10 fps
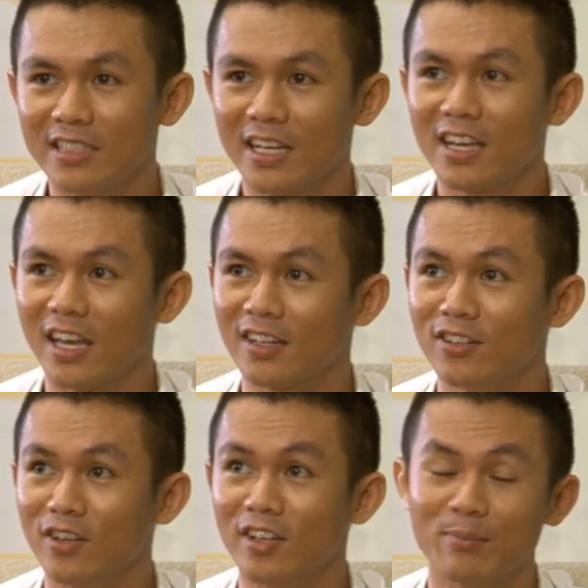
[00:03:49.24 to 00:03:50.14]
chẳng hạn
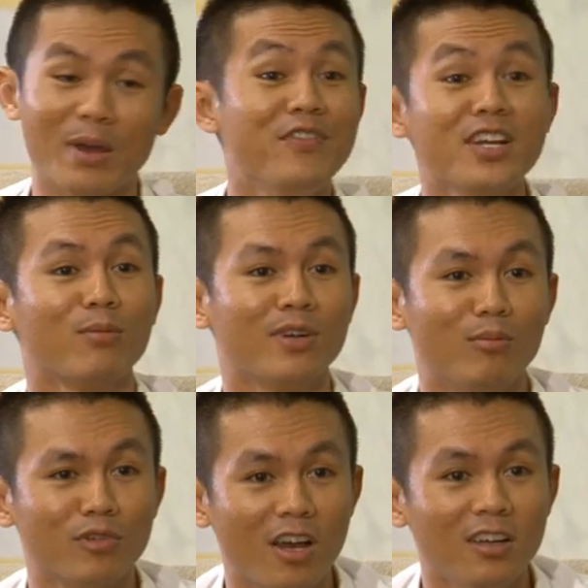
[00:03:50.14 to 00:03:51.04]
rồi à, bảy viên ngọc rồng
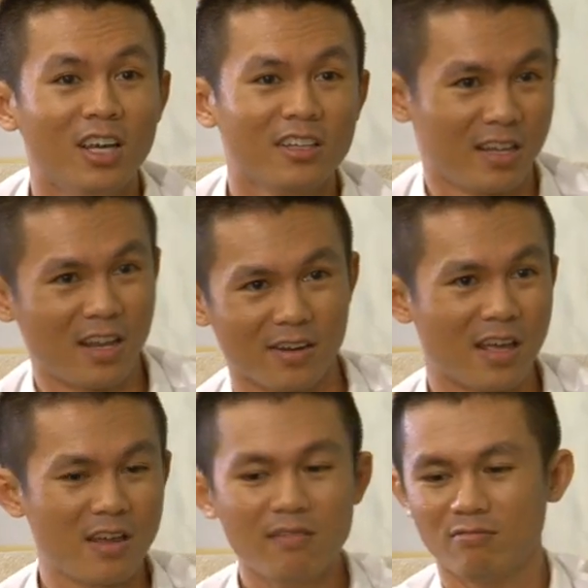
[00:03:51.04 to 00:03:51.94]
rồi đó thì là
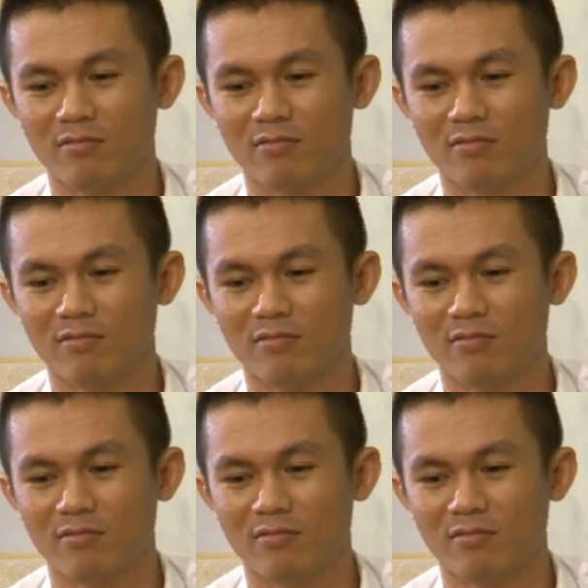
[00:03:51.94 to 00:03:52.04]
để